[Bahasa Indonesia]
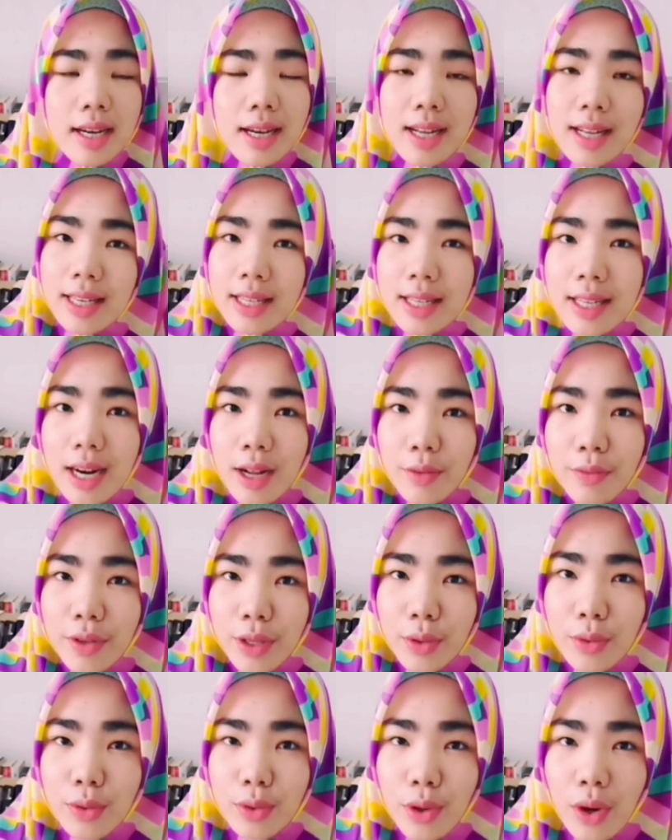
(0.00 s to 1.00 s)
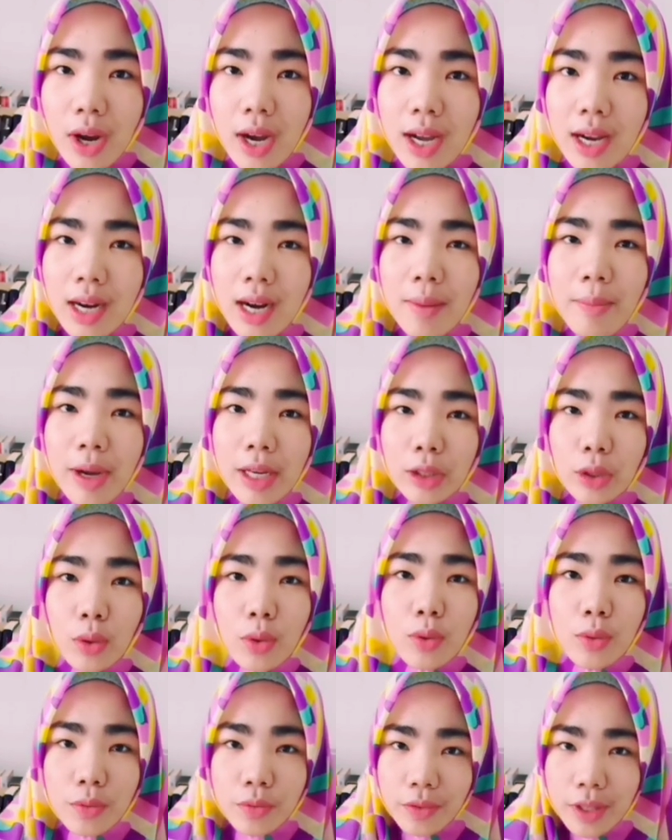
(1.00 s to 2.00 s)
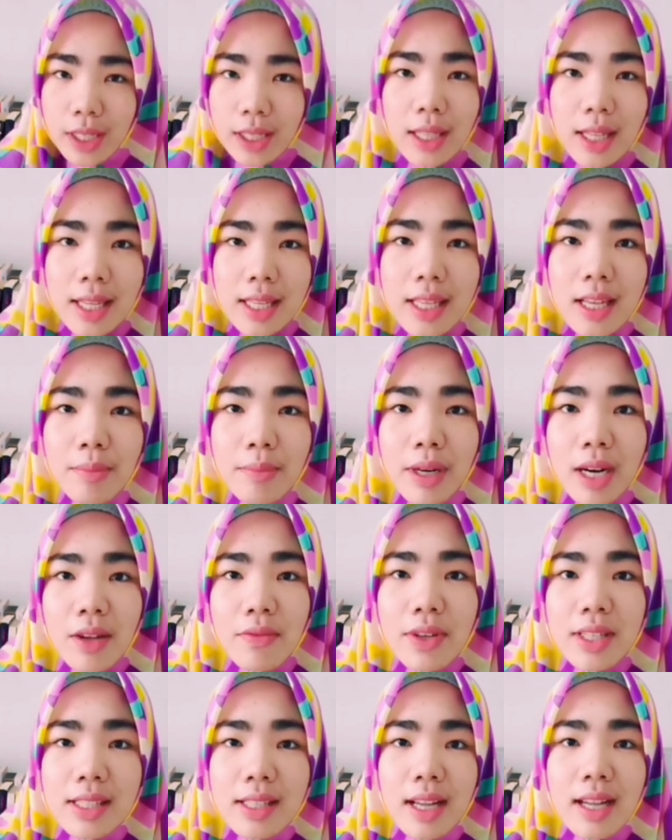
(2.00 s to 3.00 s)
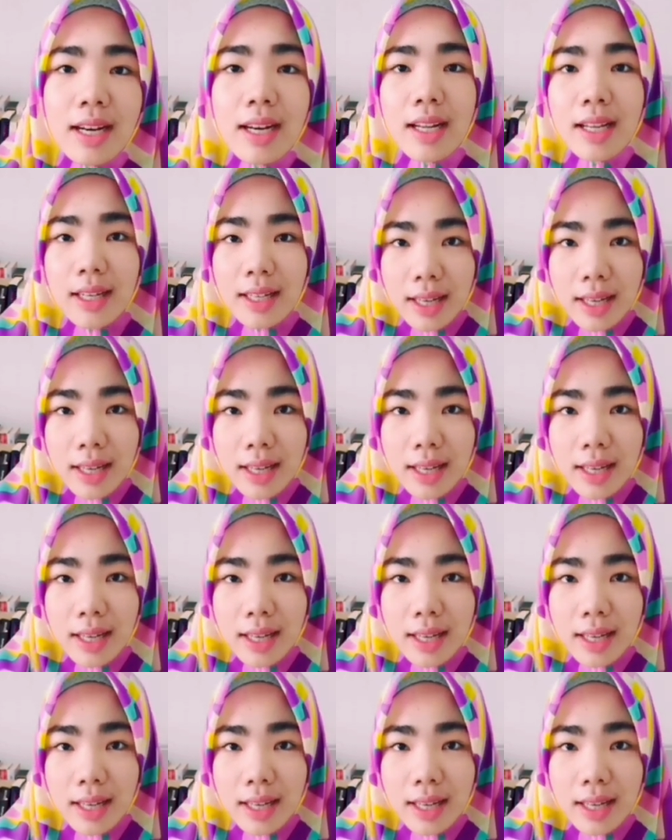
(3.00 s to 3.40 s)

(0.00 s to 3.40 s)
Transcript: kaligrafi kuno Arab atau kufik yang berlafaskan